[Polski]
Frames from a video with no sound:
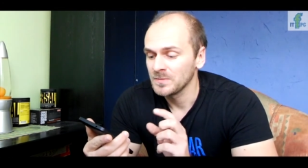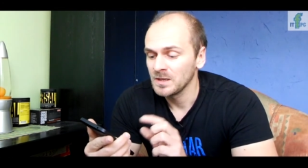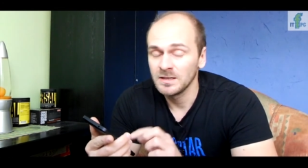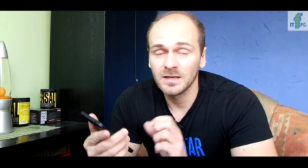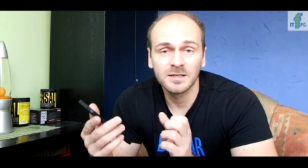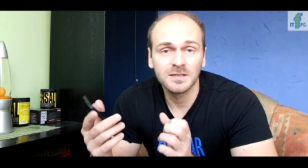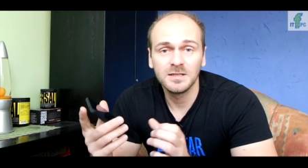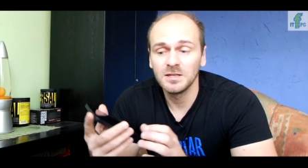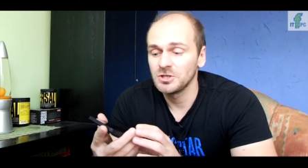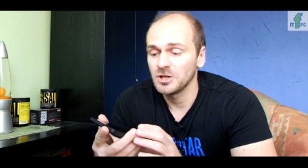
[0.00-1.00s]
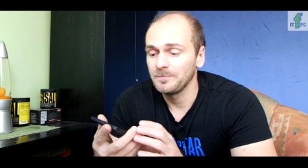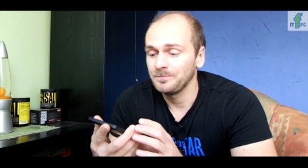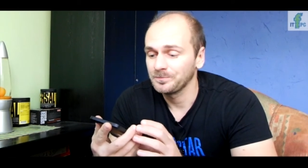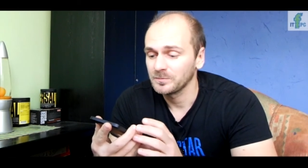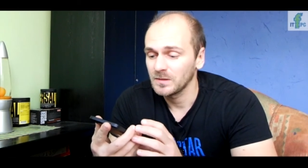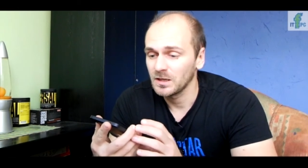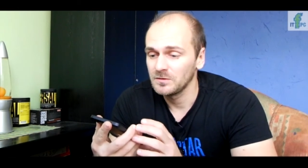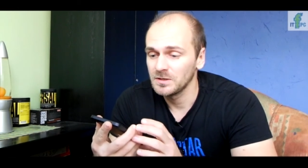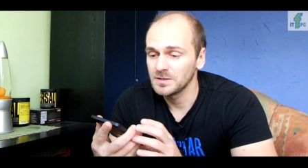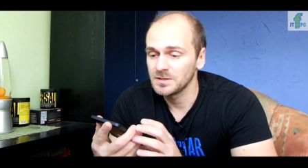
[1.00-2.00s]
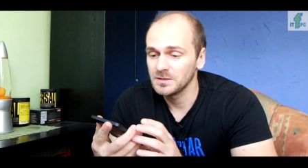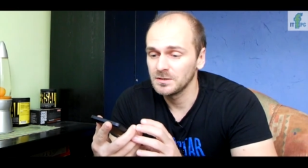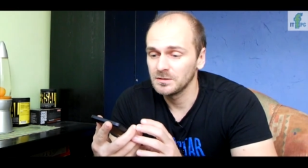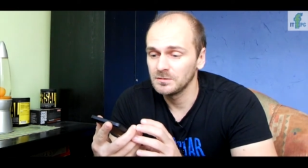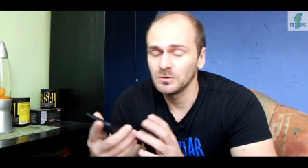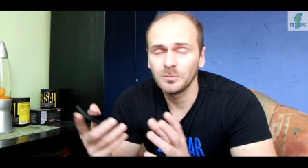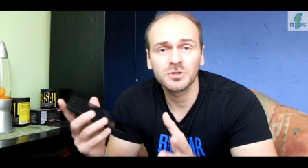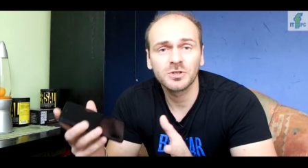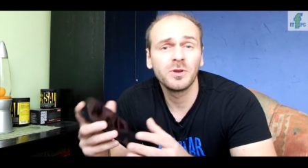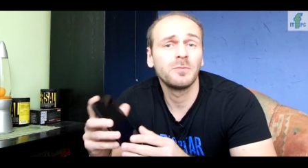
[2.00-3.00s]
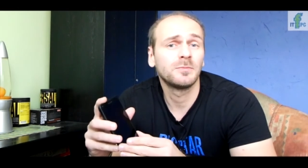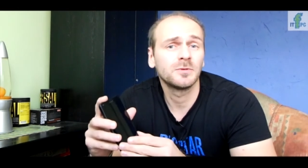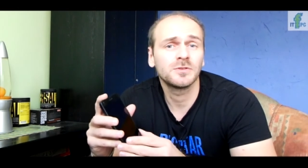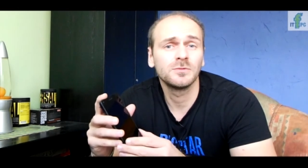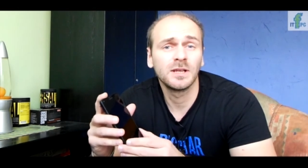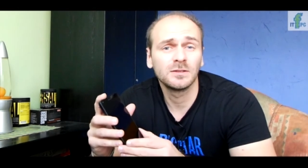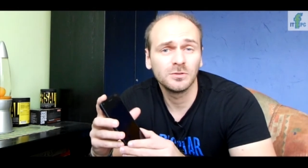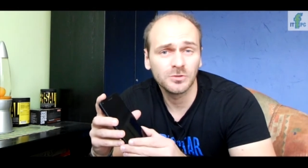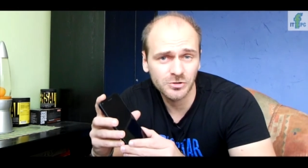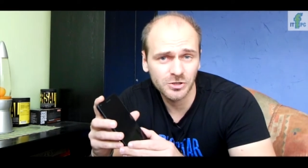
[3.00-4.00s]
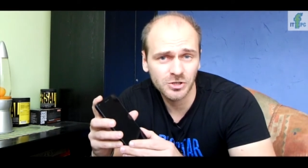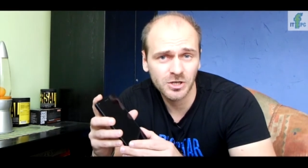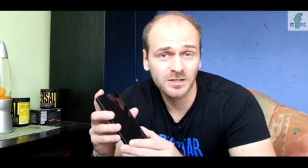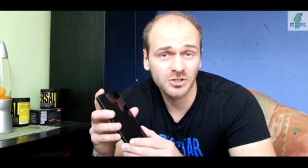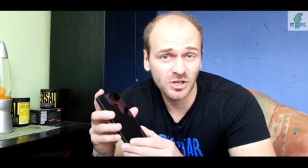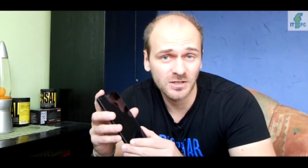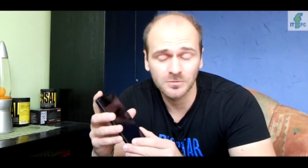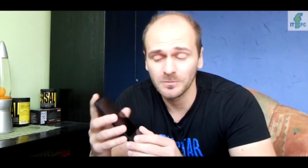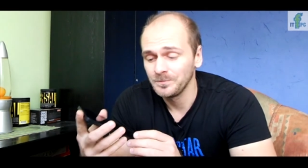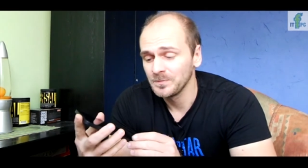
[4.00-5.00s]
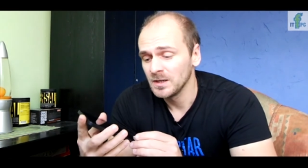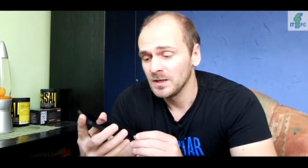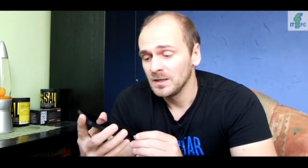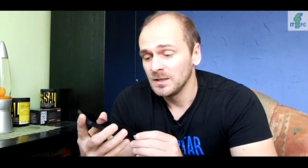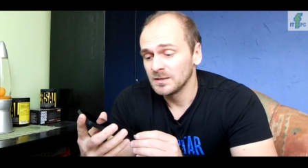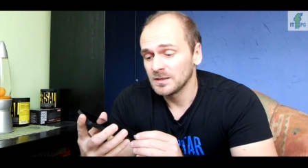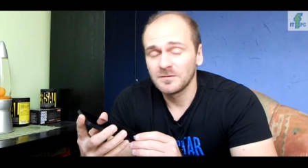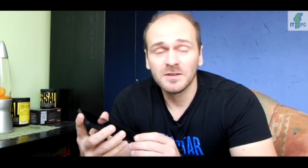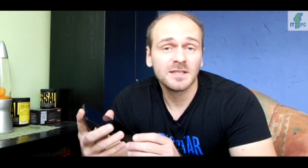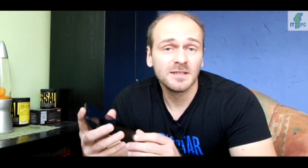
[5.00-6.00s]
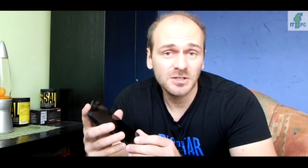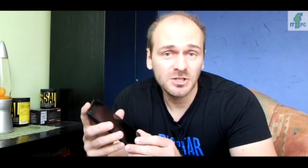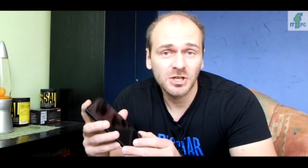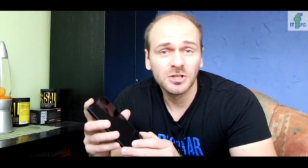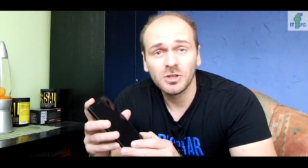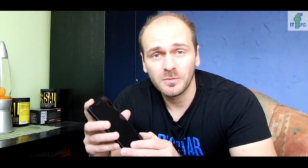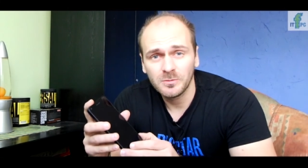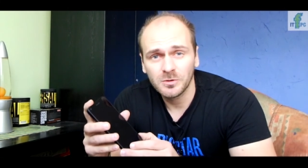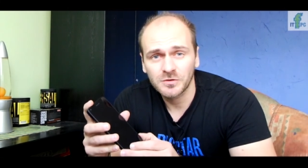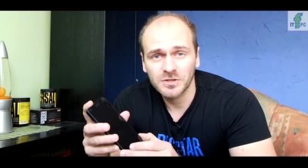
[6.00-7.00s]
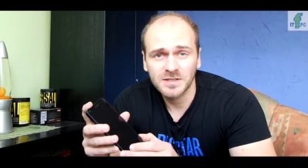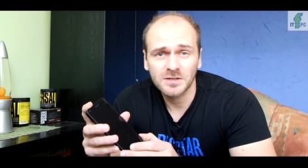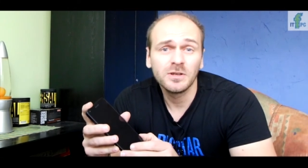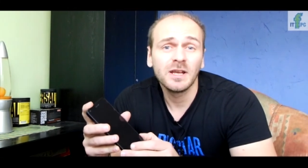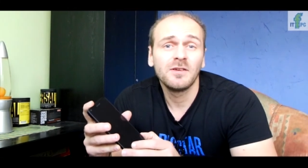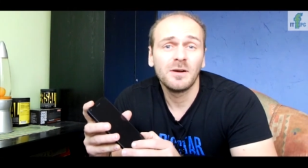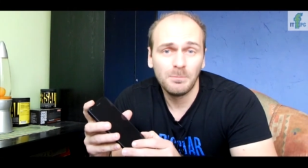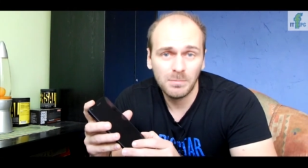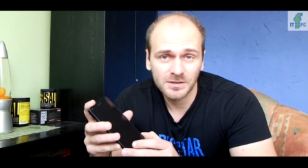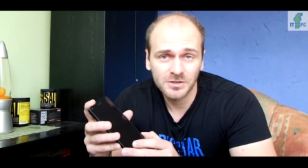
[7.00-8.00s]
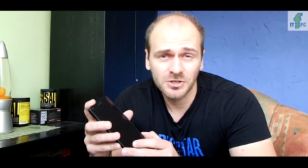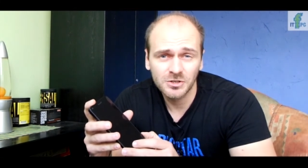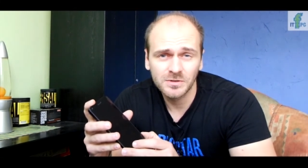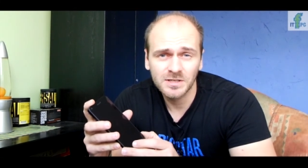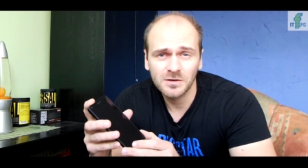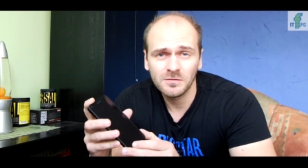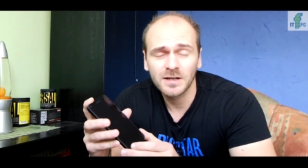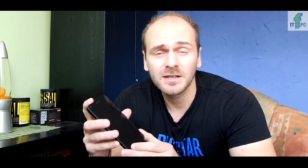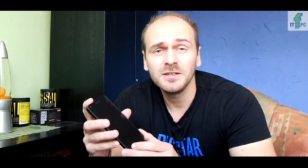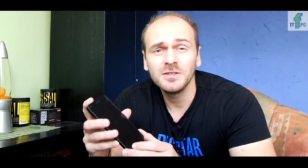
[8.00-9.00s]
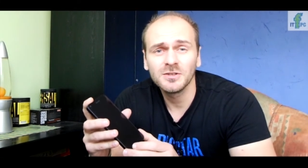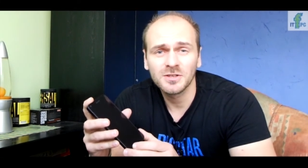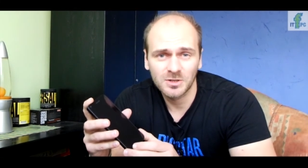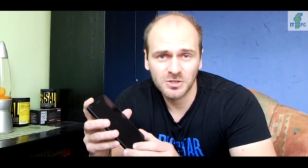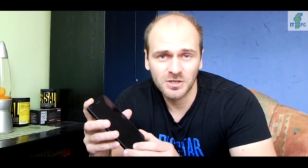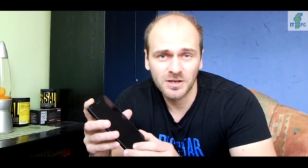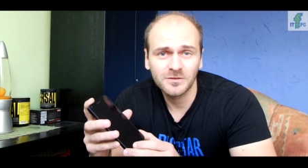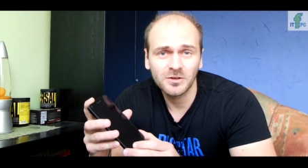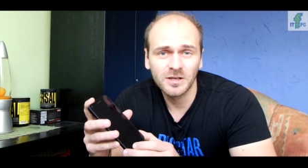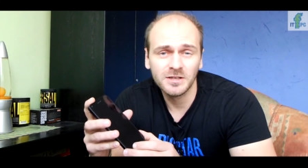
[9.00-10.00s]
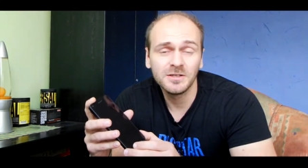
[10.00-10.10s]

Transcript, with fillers: jakie zdjęcia. Tak więc y, no, potrzebuję po prostu na to troszeczkę czasu. Tak więc na dzisiaj to by było wszystko. Ja Wam bardzo dziękuję za uwagę i do zobaczenia w kolejnych